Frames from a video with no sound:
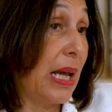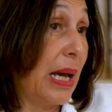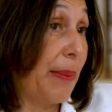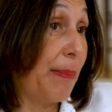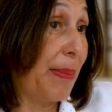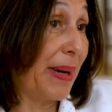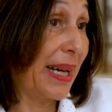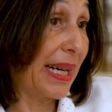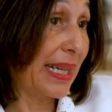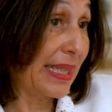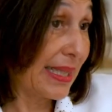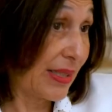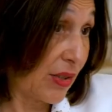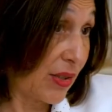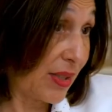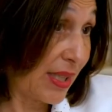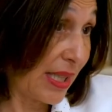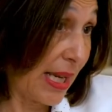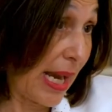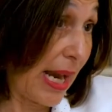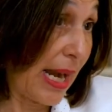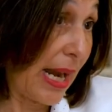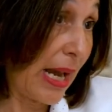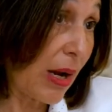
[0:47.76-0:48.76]
la
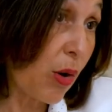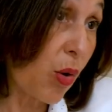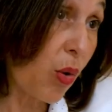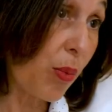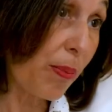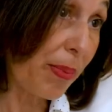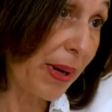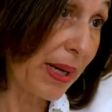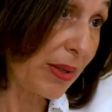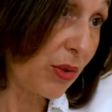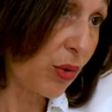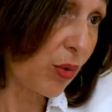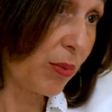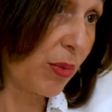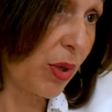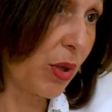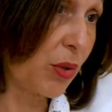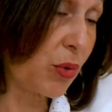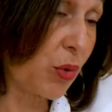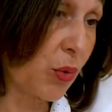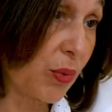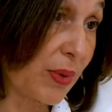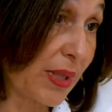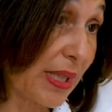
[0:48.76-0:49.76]
présence et à
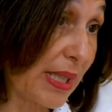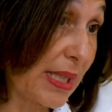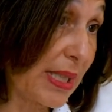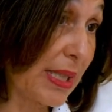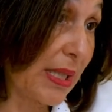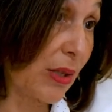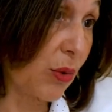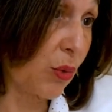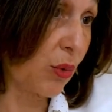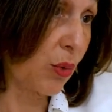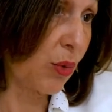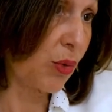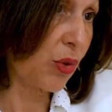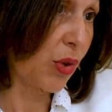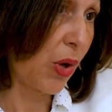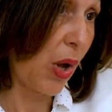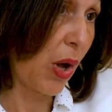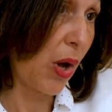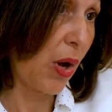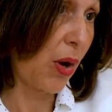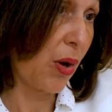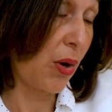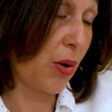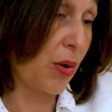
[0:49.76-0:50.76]
l'accompagnement d'autrices et
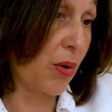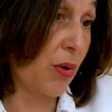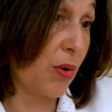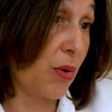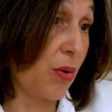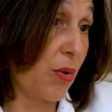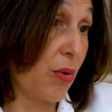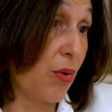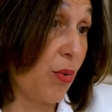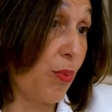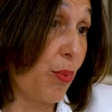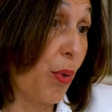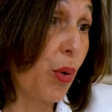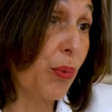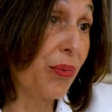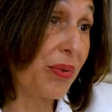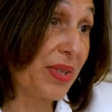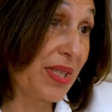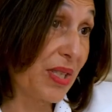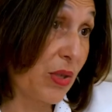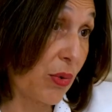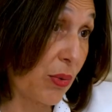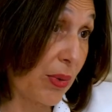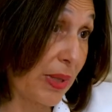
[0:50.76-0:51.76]
d'auteurs euh,
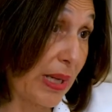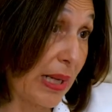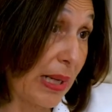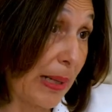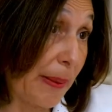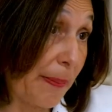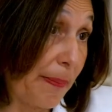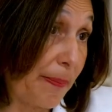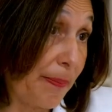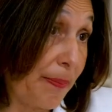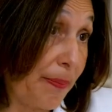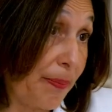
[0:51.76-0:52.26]
professionnels.